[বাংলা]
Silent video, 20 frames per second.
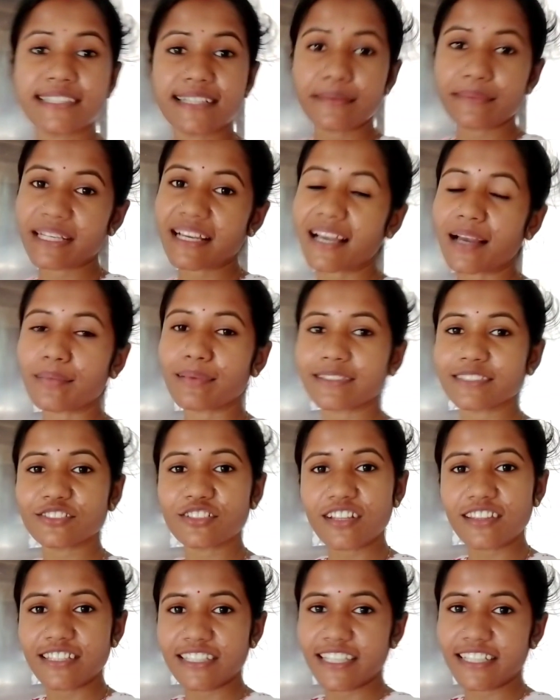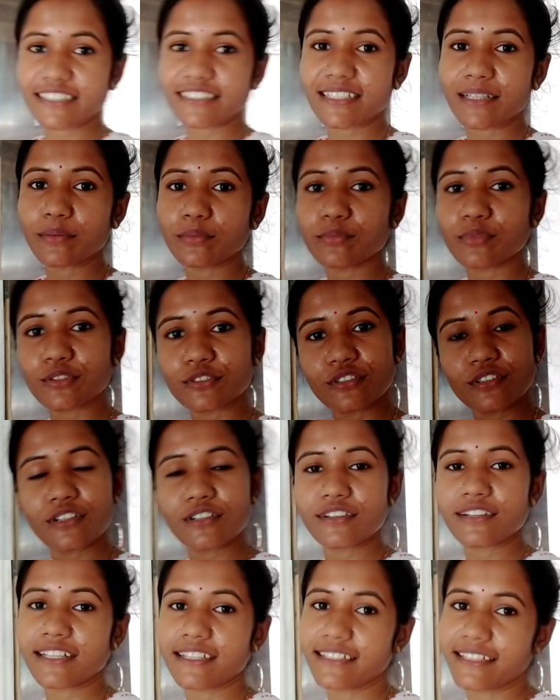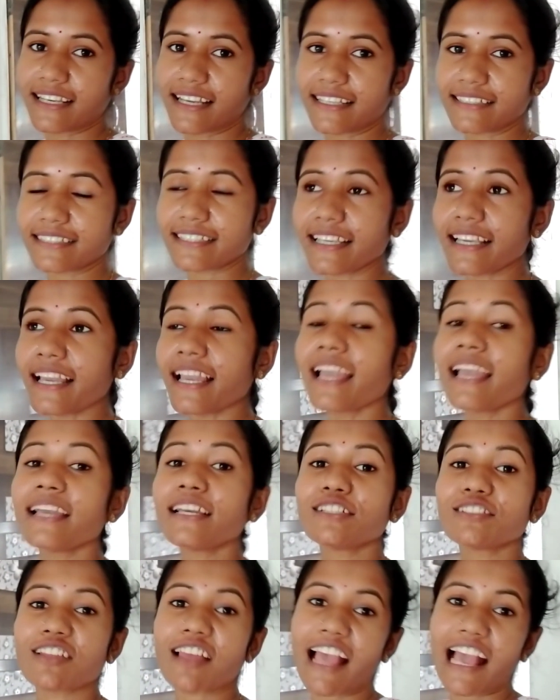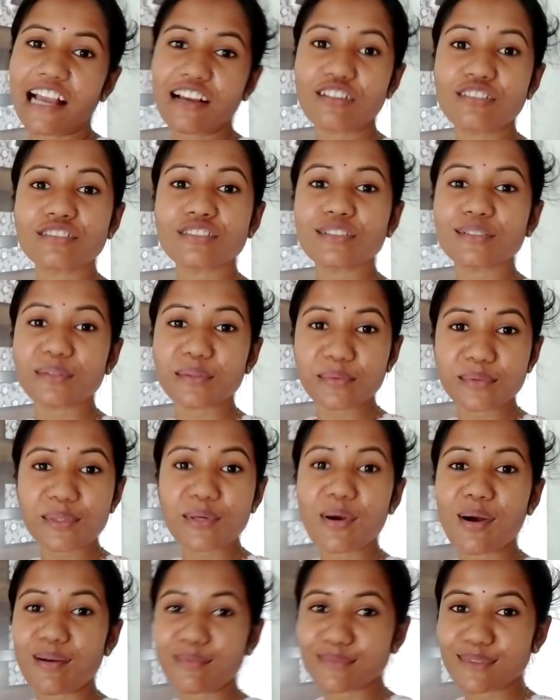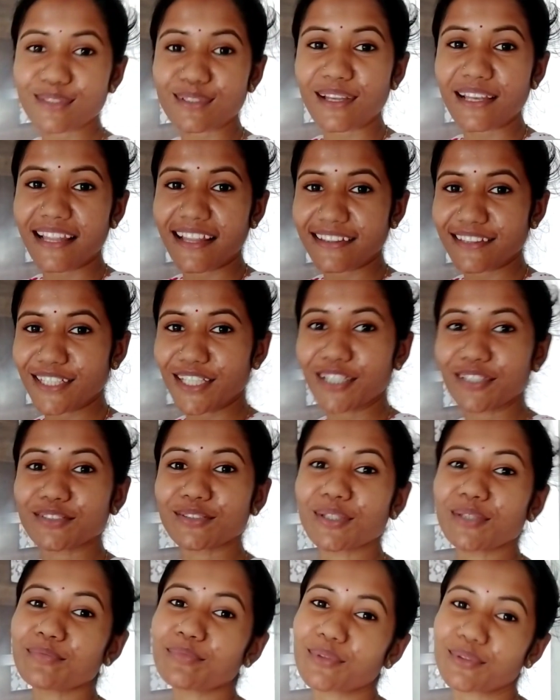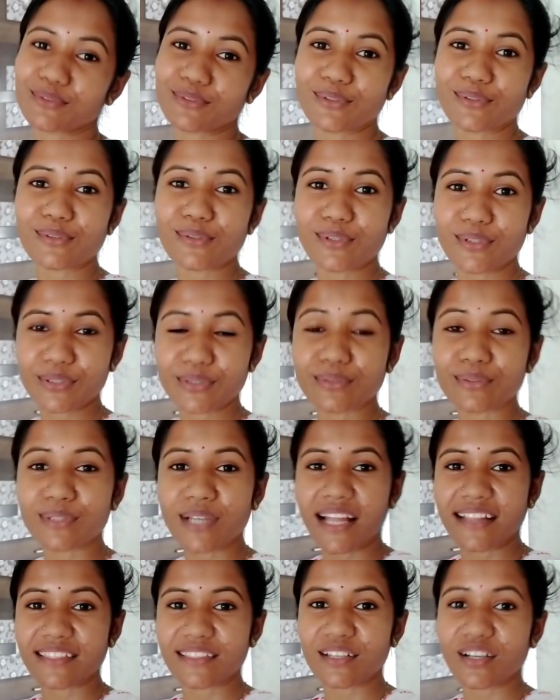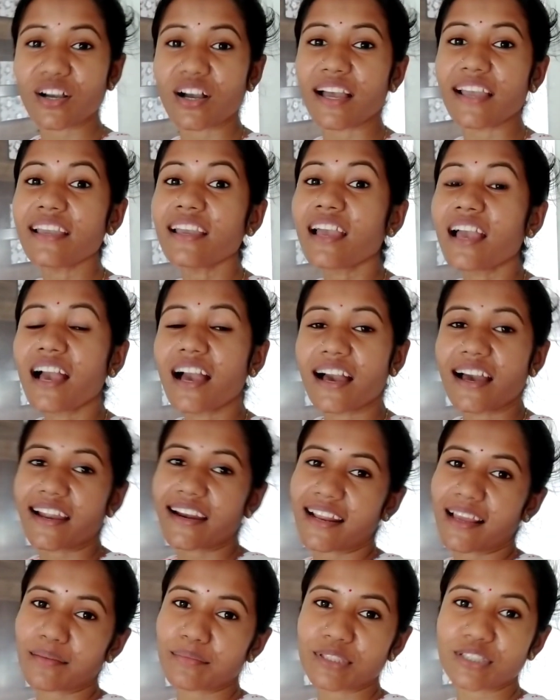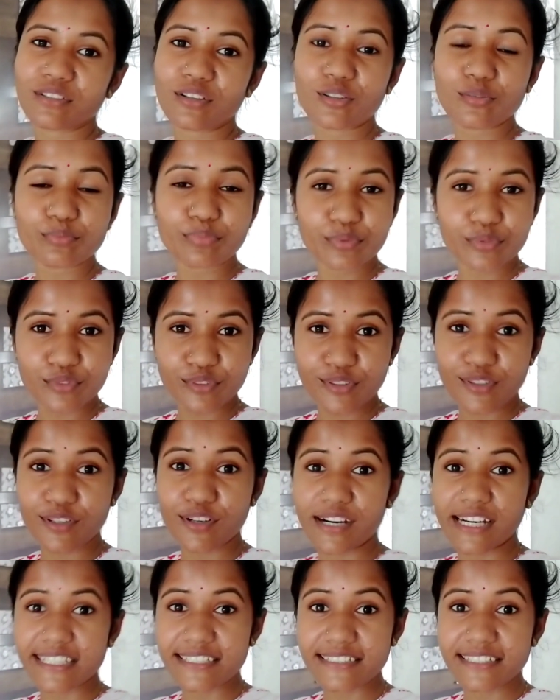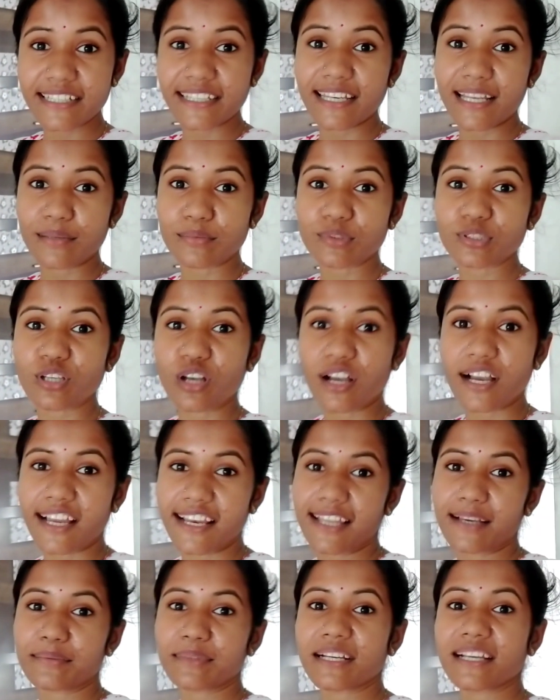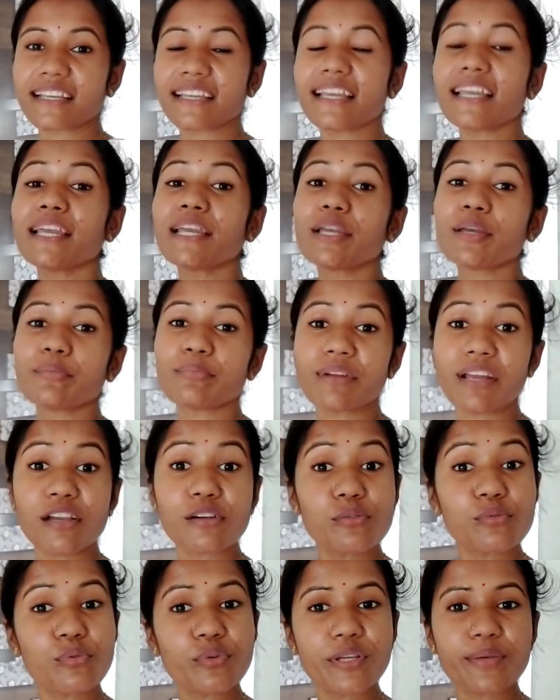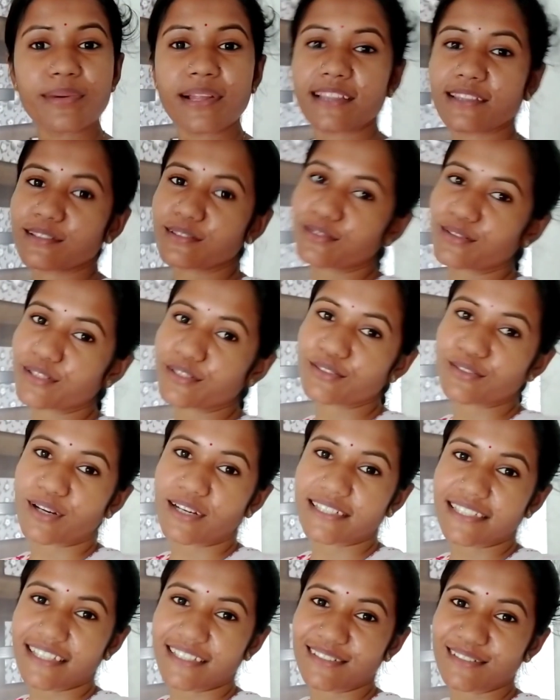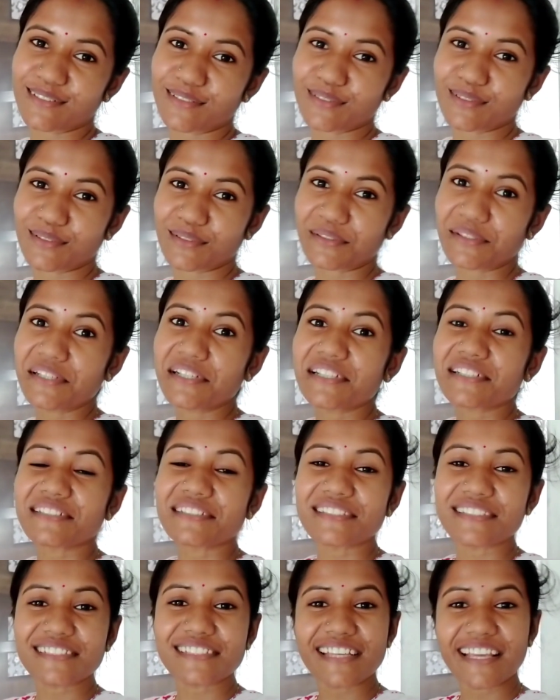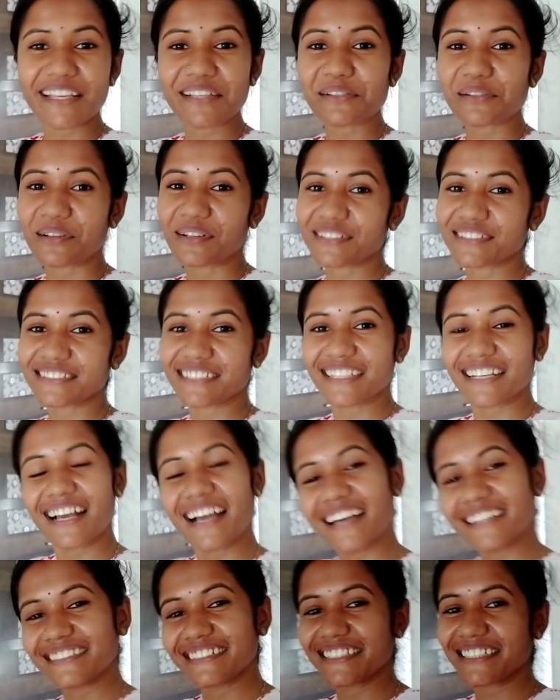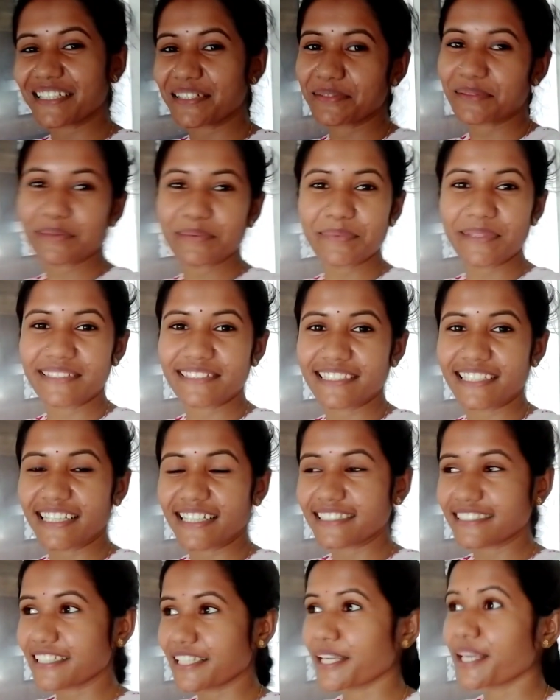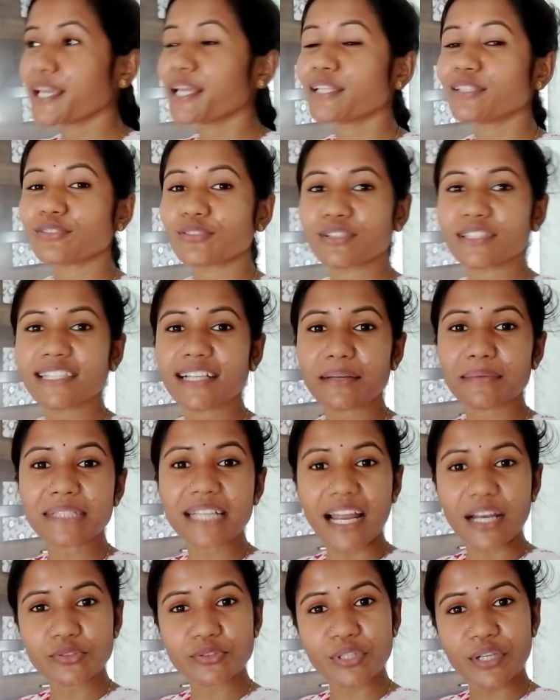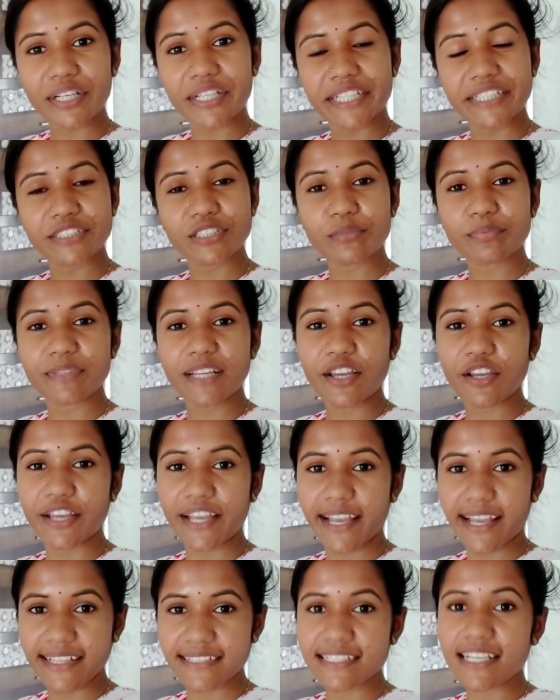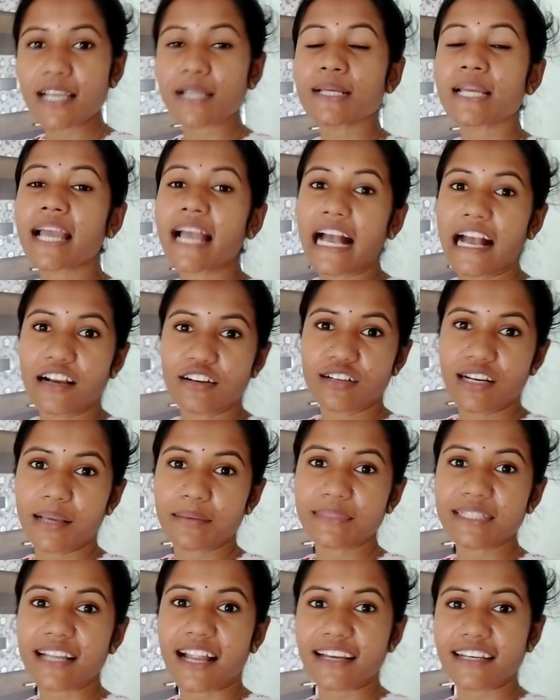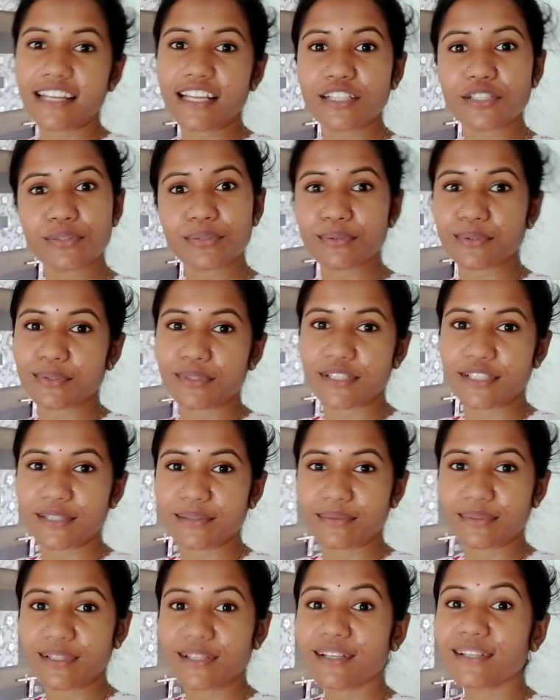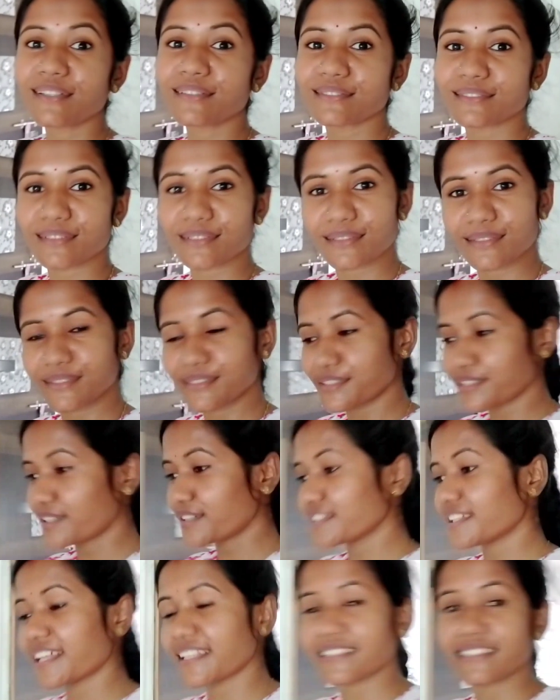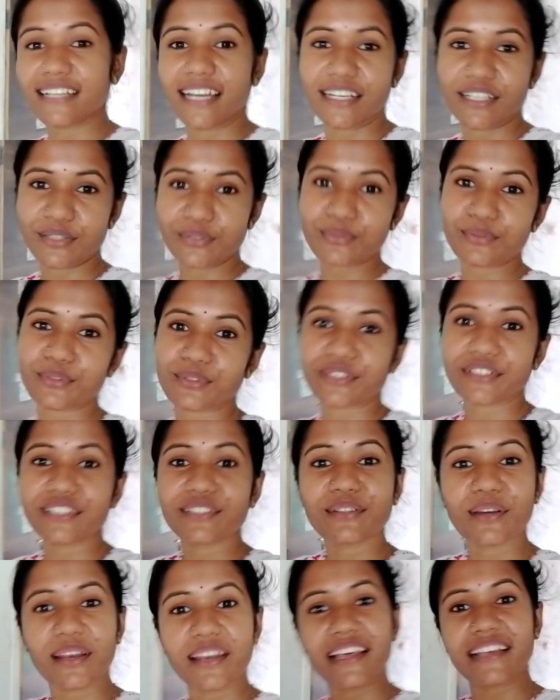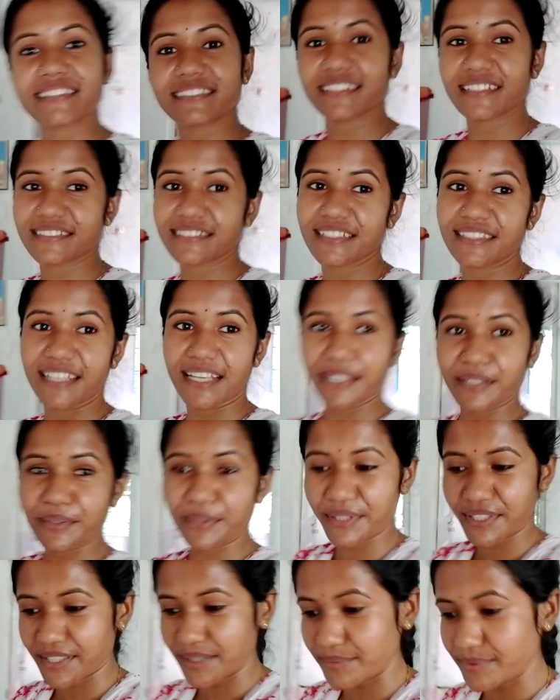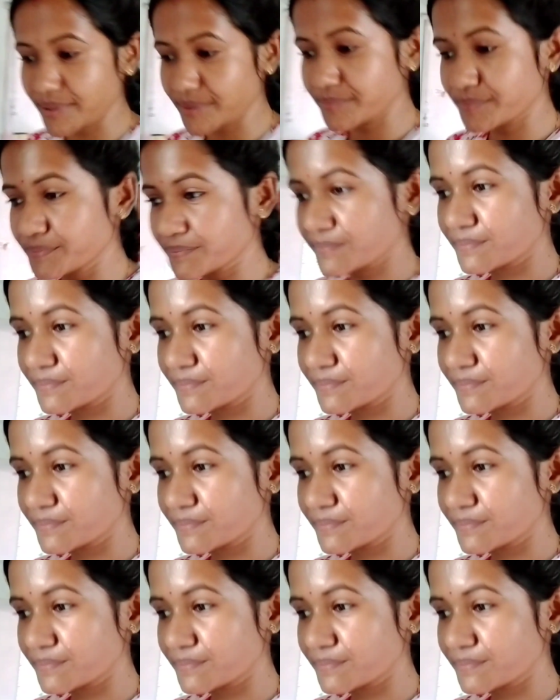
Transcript: তাই যে আমি খাবার জল নিয়ে এসেছি আমি বোতলে করে নিয়ে আসি তা এখন তো তবু কম জল আনতে হয় যে ওই বোতলগুলো শুধু আনতে হয় আর আমি যখন পুরনো ঘরে ছিলাম সকালে আমাকে প্রায় কুড়ি বালতি করে জলটা আনতে হতো তো সেই কষ্টের হাত থেকে আমি বেঁচে গেছি তো ওইদিকে আমার আলুর তরকারিটা প্রায় হয়ে গেছে এখন আমি রান্না শুরু করে দেবো তো চলো দাদি রান্না শুরু করে দিই নাহলে আস্তে আস্তে দেরি হয়ে যাবে